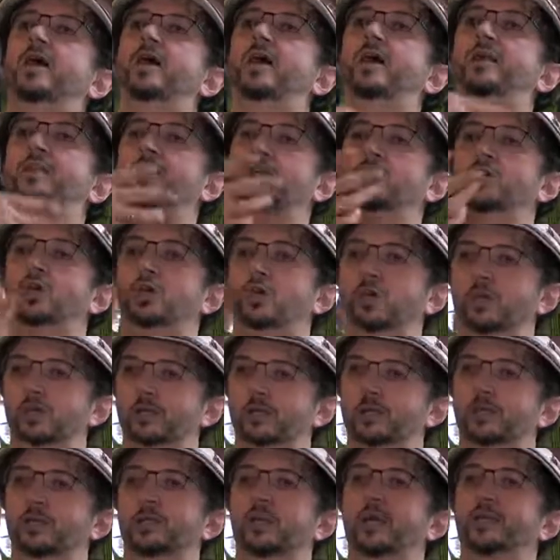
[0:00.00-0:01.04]
à des
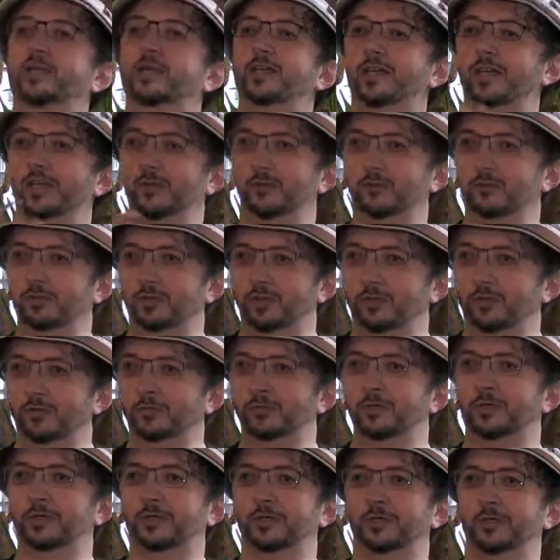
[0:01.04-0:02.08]
colloques, à des
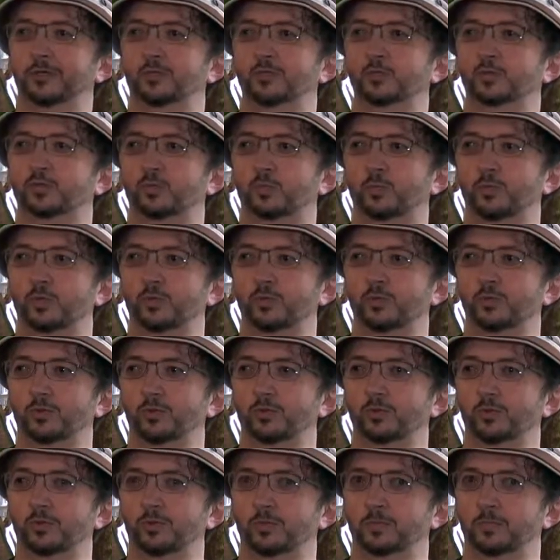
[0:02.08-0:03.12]
réunions, toutes
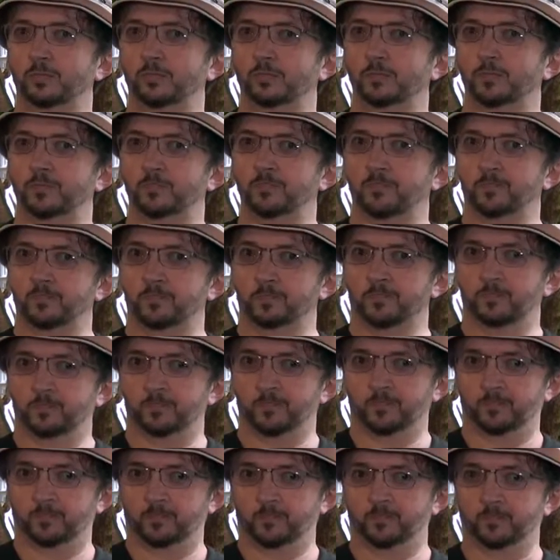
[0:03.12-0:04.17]
plus
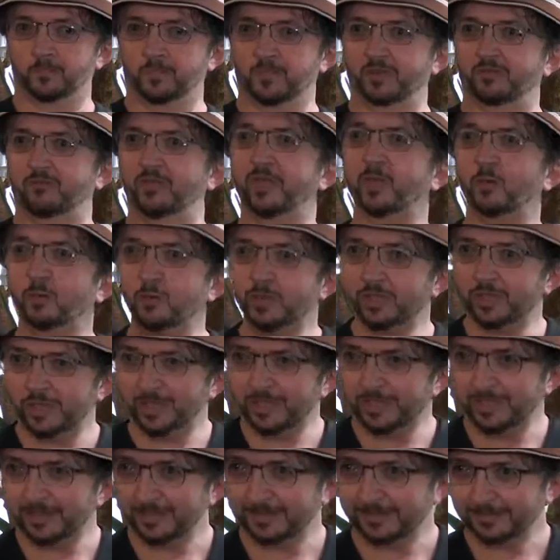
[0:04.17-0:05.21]

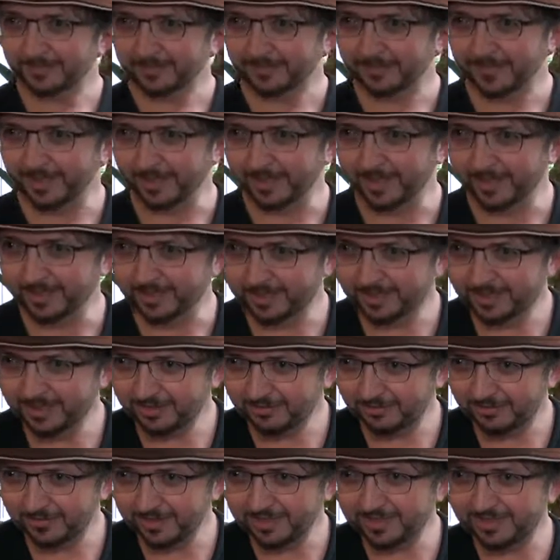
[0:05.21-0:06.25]
verrouillées et
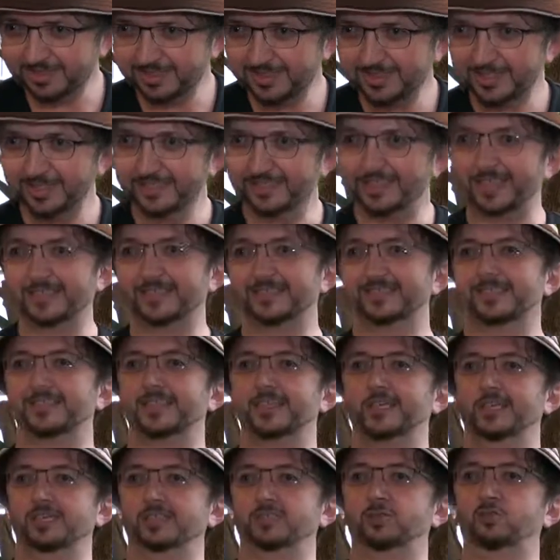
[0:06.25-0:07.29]
difficiles
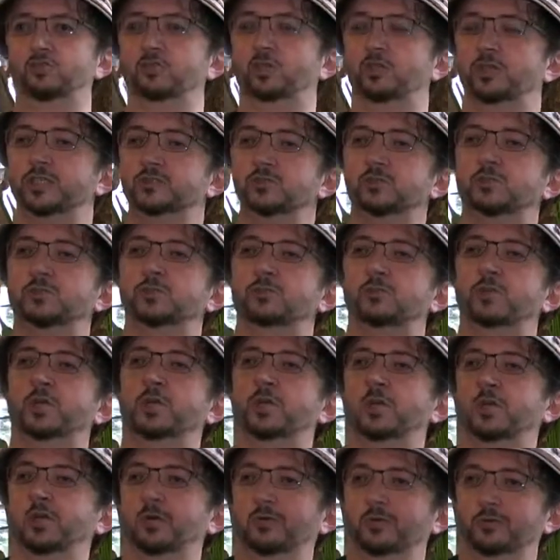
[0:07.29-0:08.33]
d'accès les unes que les autres,
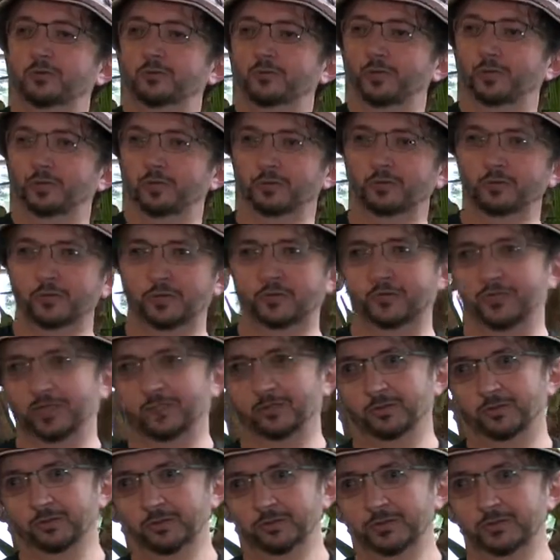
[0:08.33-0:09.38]
où nous nous retrouvions
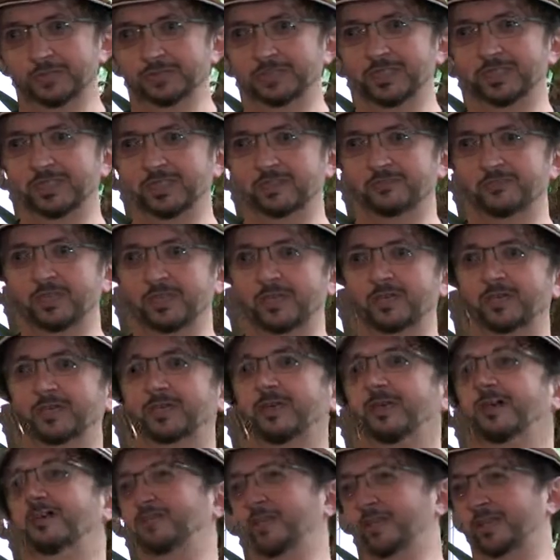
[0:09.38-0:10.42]
avec d'autres écrivains,
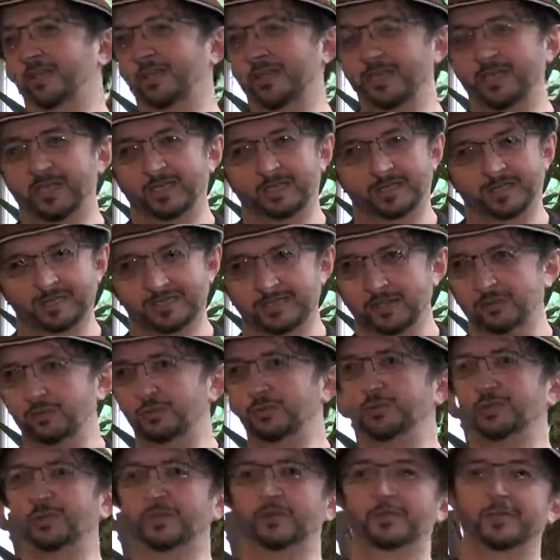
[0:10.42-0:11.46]
avec des
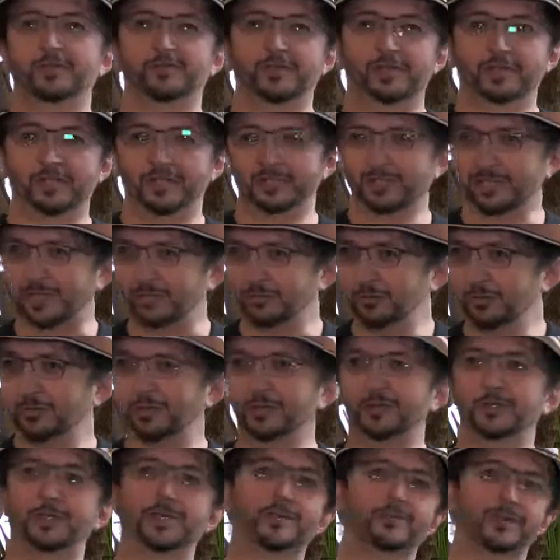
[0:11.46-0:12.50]
étudiants, avec des
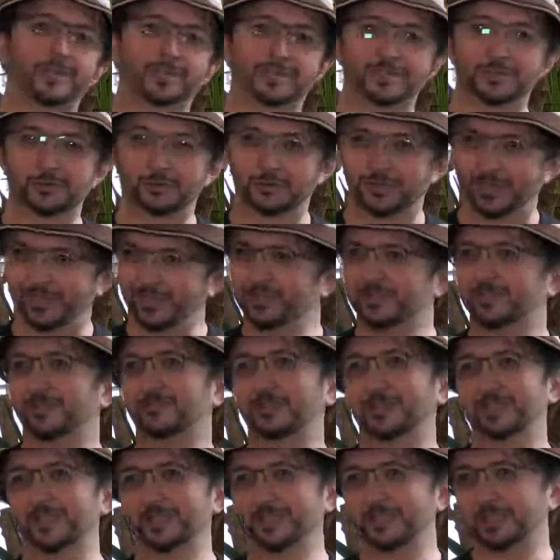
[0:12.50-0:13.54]
traducteurs, avec des journalistes,
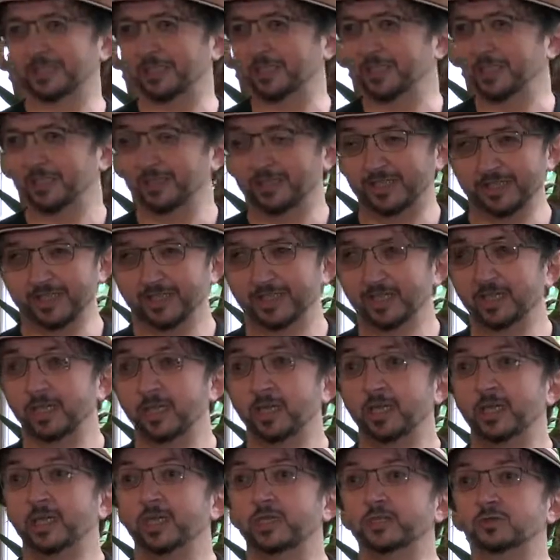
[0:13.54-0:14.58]
avec des critiques littéraires,
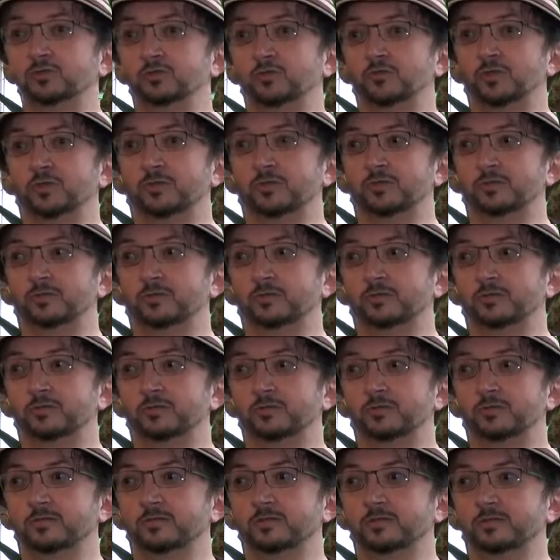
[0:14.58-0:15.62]
et souvent
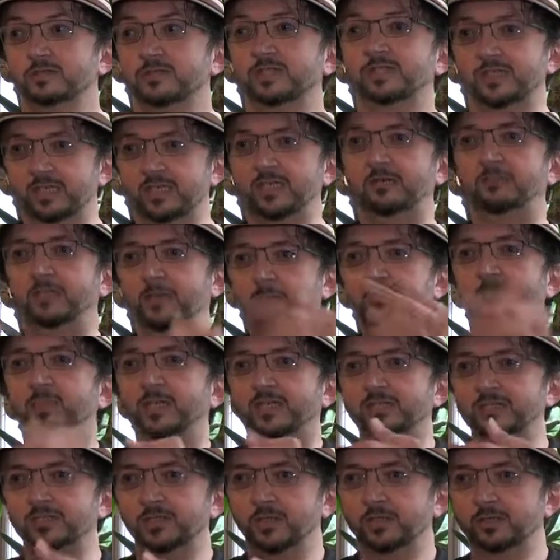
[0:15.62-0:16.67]
c'était les mêmes
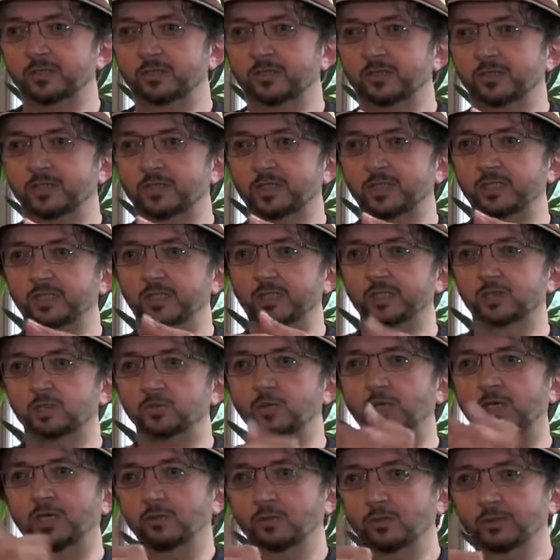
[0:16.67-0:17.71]
personnes qui d'un
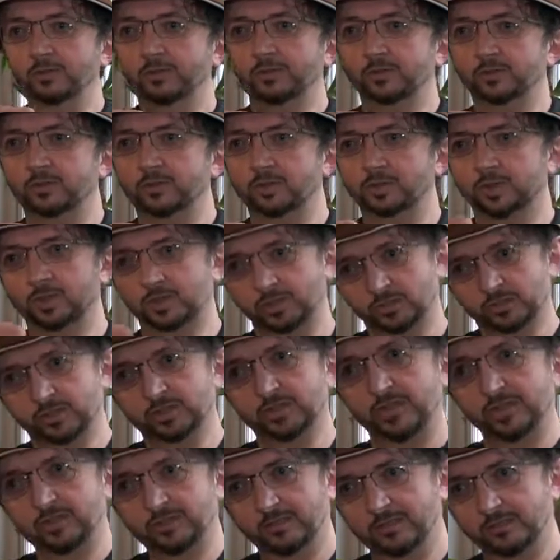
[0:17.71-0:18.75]
jour à l'autre
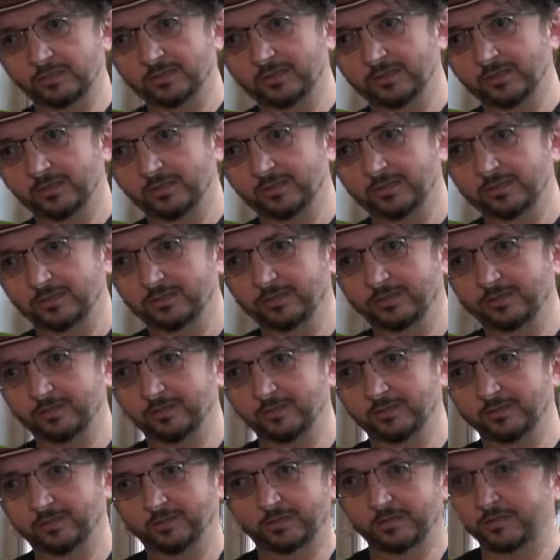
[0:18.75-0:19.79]
changeaient
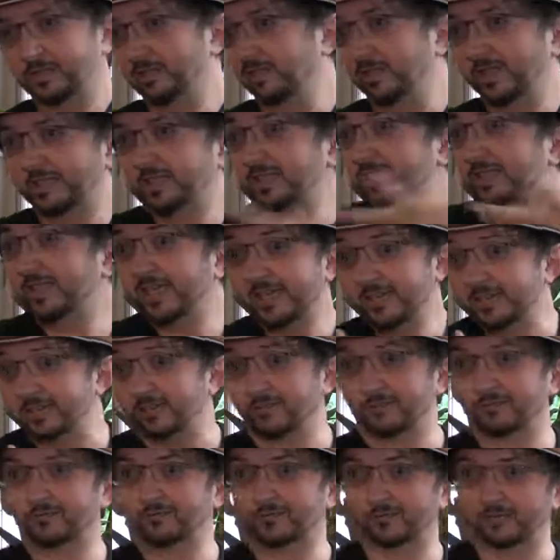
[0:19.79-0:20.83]
d'étiquette,
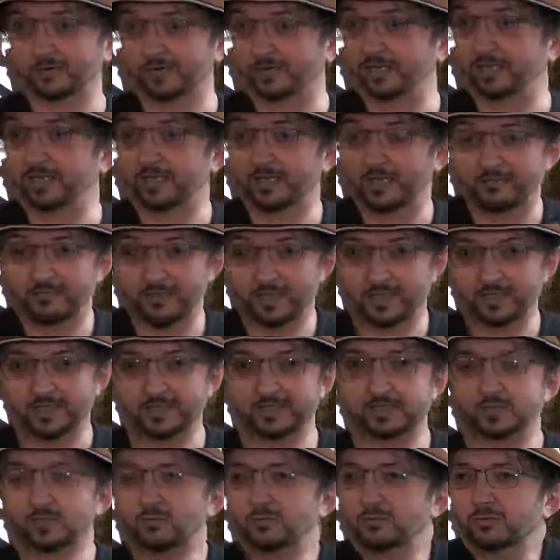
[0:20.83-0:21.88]
dans le fond
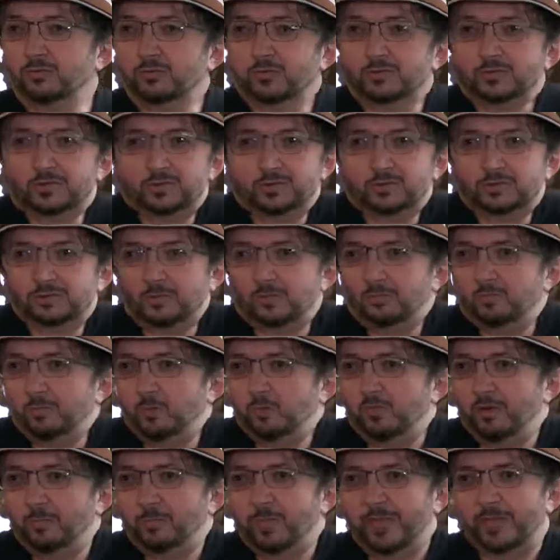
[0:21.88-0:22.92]
d'affectation, on ne
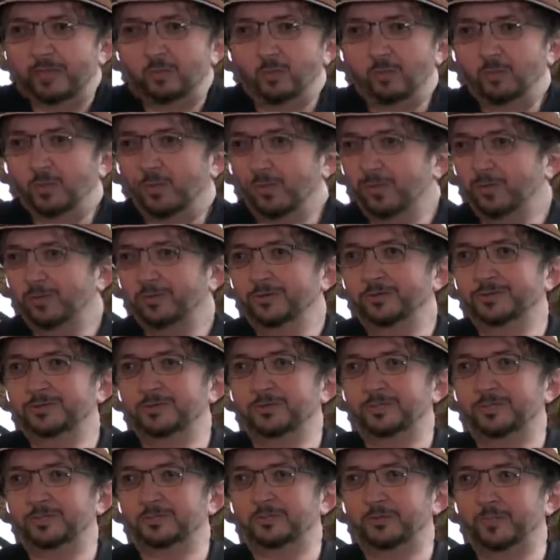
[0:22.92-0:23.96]
pouvait pas comprendre
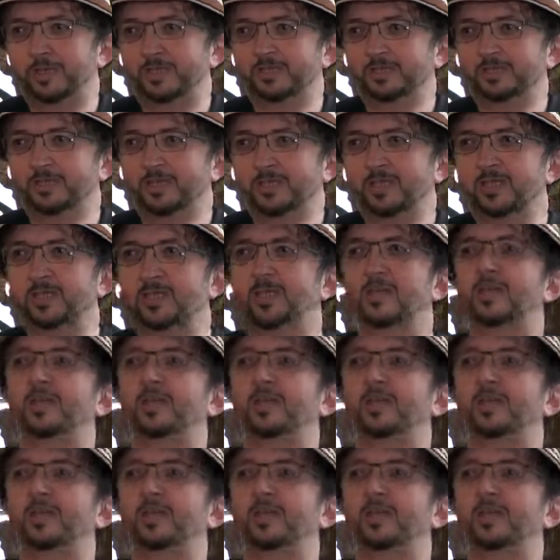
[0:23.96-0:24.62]
ce qui se passait.